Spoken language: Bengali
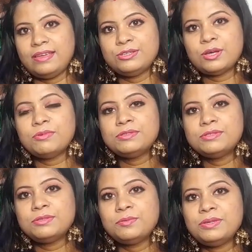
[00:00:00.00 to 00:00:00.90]
এই
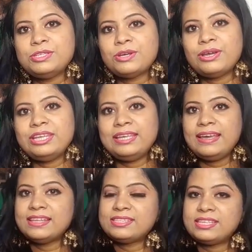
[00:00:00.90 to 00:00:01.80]
সমস্ত বিষয় নিয়ে
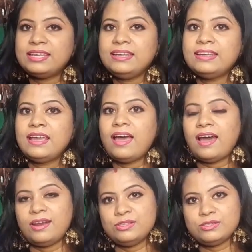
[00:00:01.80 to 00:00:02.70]
আজকে
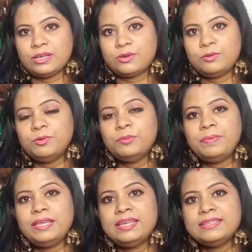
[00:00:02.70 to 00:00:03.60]
আলোচনা করব
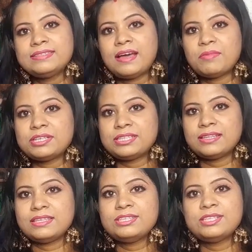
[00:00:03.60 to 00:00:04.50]
প্লিজ আমার
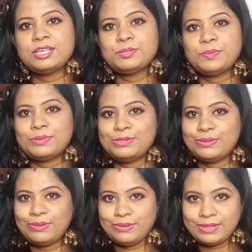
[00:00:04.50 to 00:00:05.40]
সাথে শেষ
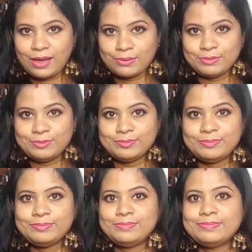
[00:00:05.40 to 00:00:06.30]
পর্যন্ত থাকুন
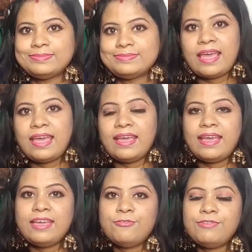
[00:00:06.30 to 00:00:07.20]

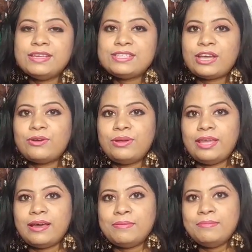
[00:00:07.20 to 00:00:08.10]
এই ফিশ
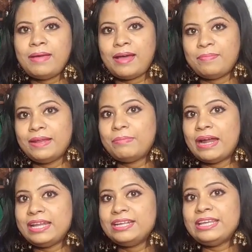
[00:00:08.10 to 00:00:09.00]
অ্যাকোরিয়াম আপনার
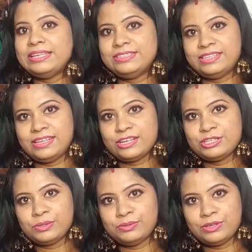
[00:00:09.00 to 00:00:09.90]
বাড়ির ইন্টেরিয়ার
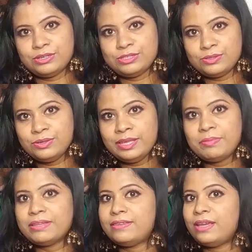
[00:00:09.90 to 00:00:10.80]
সৌন্দর্যই
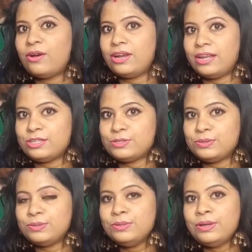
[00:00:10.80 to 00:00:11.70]
বৃদ্ধি করে না
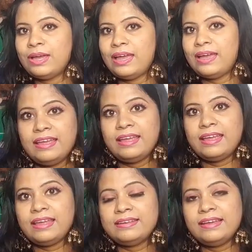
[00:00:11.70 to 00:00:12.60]
শুধু
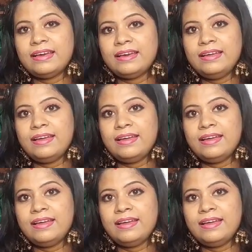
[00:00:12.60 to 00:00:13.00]
এটা